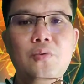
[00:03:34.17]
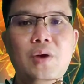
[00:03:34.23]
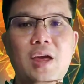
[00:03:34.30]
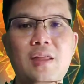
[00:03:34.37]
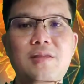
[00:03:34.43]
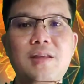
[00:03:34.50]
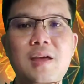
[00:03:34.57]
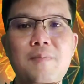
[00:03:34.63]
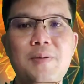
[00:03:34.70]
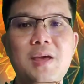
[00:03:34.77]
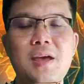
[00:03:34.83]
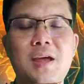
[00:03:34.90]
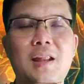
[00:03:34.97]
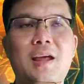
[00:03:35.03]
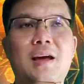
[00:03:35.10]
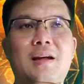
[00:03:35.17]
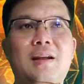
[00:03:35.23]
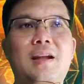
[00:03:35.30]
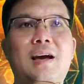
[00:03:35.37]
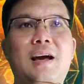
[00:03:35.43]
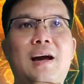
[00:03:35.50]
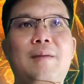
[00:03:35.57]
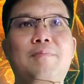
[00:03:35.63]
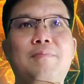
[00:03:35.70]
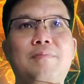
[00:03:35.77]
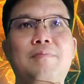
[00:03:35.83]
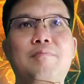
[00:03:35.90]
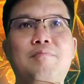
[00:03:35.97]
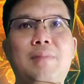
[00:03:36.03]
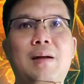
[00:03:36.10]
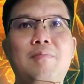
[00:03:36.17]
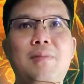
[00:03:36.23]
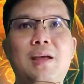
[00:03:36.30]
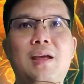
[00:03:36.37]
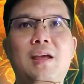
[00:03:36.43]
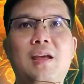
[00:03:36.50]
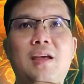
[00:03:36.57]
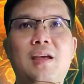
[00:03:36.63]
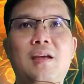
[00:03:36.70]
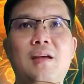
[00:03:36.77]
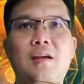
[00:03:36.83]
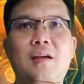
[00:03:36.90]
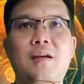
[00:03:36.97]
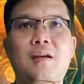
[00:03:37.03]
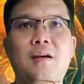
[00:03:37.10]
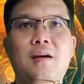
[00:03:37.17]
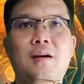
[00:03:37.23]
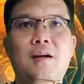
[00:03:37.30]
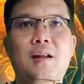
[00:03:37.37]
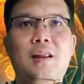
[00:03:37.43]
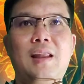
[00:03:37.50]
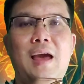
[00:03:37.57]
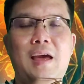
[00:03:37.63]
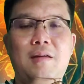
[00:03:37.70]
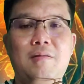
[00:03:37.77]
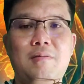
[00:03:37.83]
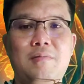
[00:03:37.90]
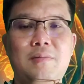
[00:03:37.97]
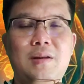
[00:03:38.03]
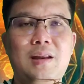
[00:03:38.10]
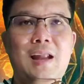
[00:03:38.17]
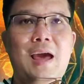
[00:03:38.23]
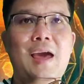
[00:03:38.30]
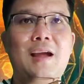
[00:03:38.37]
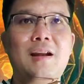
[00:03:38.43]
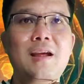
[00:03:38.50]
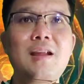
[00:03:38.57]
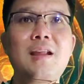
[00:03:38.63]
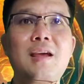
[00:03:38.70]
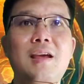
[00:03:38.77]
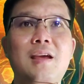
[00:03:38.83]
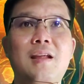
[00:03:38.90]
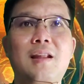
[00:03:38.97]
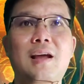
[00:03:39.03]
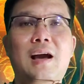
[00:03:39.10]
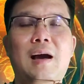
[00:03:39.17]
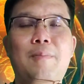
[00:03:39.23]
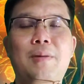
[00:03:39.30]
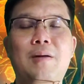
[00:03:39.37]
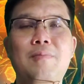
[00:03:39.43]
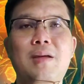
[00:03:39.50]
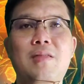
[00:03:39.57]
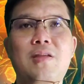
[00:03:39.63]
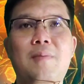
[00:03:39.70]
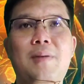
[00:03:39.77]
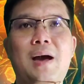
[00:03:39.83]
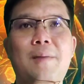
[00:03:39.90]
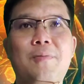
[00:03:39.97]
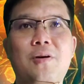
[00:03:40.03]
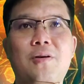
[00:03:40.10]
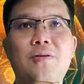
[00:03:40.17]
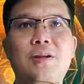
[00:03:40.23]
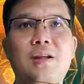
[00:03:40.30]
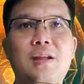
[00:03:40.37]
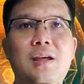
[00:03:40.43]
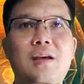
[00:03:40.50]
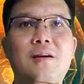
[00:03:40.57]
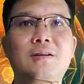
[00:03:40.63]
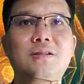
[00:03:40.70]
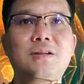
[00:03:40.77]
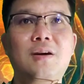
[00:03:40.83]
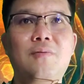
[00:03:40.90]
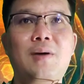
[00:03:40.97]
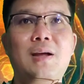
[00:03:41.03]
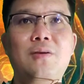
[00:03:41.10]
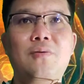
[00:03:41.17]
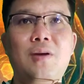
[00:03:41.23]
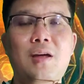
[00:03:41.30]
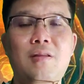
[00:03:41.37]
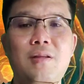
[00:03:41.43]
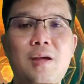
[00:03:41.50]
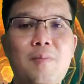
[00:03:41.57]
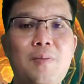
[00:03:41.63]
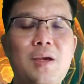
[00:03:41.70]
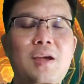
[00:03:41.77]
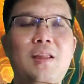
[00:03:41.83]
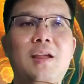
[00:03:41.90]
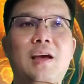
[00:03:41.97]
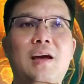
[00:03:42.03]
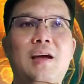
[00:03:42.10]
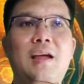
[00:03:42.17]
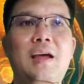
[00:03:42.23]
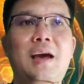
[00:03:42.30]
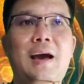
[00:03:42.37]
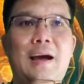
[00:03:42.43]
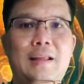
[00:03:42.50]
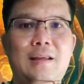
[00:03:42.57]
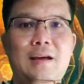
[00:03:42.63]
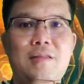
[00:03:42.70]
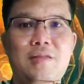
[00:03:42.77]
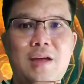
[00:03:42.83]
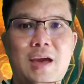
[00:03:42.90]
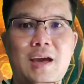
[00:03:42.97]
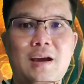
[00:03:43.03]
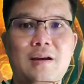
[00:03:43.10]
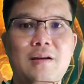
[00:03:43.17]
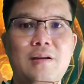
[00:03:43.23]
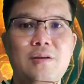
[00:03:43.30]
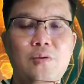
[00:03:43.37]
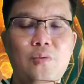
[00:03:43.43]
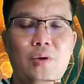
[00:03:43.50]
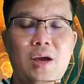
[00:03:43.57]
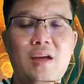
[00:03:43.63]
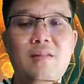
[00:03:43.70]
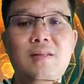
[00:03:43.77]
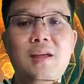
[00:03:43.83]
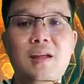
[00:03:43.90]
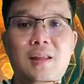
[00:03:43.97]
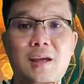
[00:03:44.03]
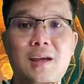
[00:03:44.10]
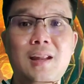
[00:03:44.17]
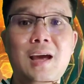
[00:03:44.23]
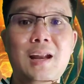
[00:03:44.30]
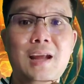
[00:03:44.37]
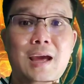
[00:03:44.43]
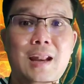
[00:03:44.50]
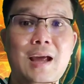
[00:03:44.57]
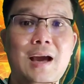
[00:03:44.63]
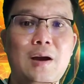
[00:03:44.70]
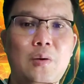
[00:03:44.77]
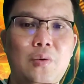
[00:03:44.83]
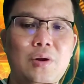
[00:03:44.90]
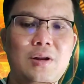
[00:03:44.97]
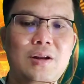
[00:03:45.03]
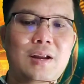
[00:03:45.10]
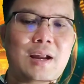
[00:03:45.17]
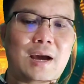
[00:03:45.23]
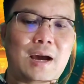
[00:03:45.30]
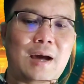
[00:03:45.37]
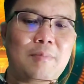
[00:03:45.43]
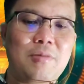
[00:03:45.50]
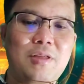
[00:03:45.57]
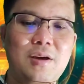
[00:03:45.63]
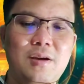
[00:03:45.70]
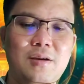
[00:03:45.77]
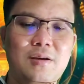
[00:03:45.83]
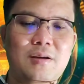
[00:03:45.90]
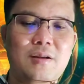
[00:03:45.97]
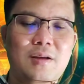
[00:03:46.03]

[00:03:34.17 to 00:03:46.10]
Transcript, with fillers: USDP เนี่ยนะครับ มันมีแรงแรงที่ดีนะครับ เรามีสภาพคล่องที่ดี ก็เชื่อว่า USDP เนี่ยอาจจะแซง USDT ได้ในอนาคตนะครับ ซึ่ง